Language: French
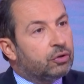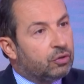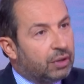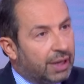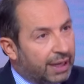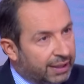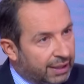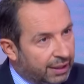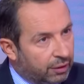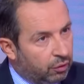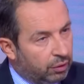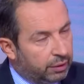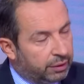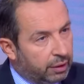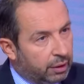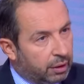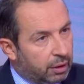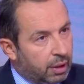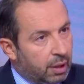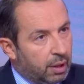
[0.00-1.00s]
de
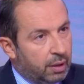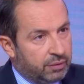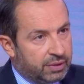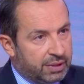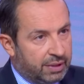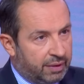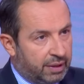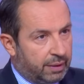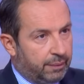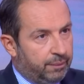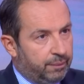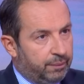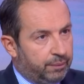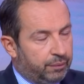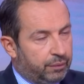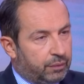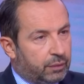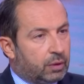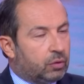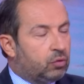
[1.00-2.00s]
l'agriculteur. Toute charge
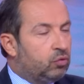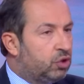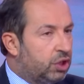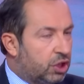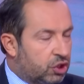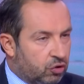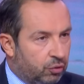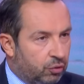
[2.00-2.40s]
comprise. – Toute charge